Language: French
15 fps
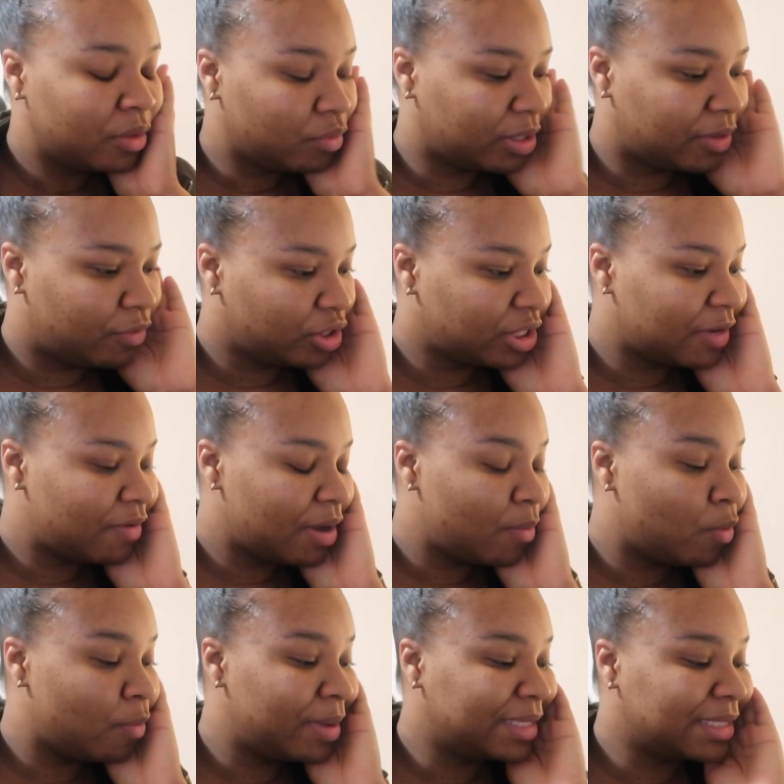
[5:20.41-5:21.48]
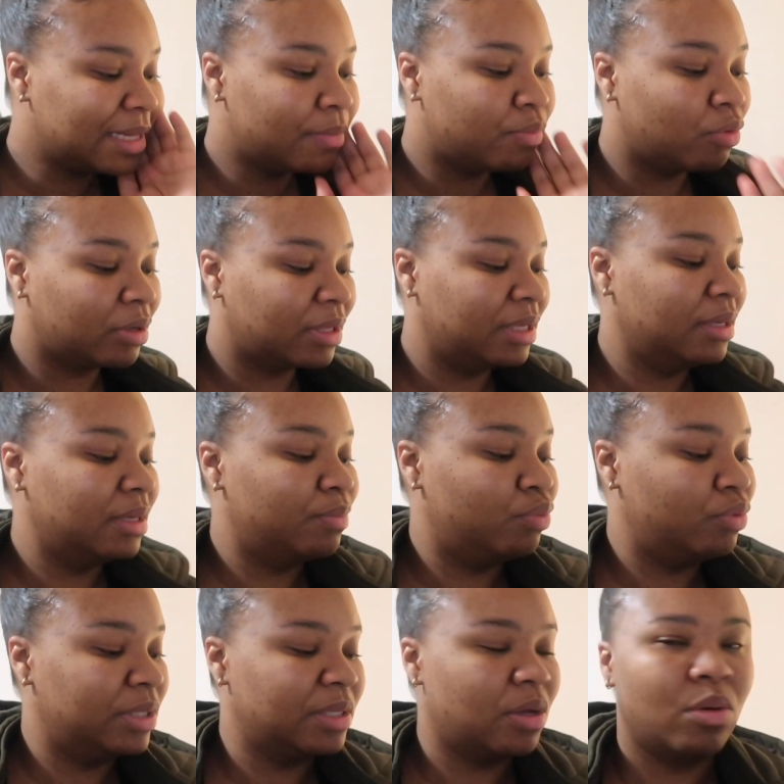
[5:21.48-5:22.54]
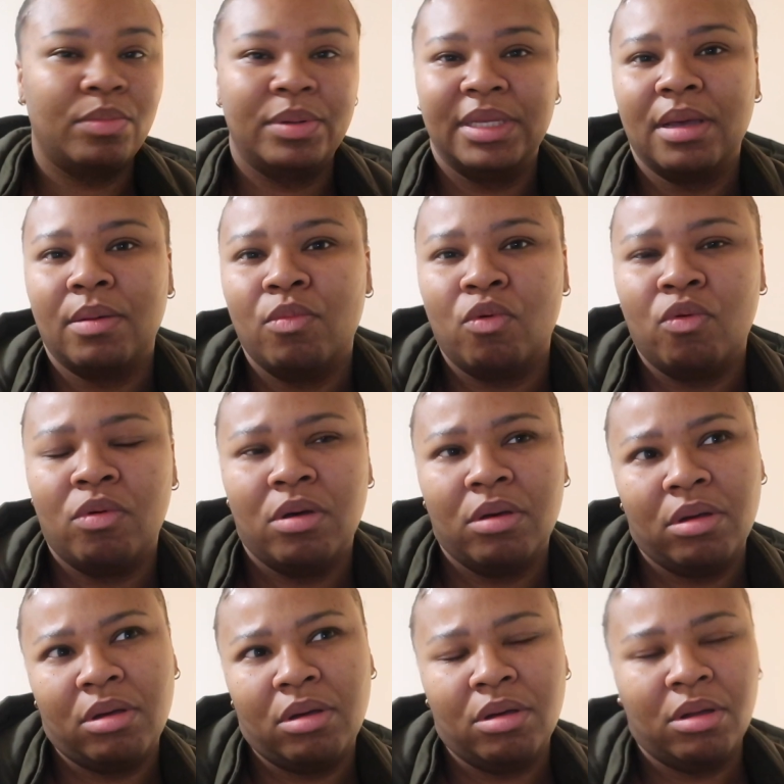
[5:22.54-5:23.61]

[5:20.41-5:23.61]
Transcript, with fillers: Donc il faut que j'aille voir mon médecin pour qu'il puisse remplir mon... Euh,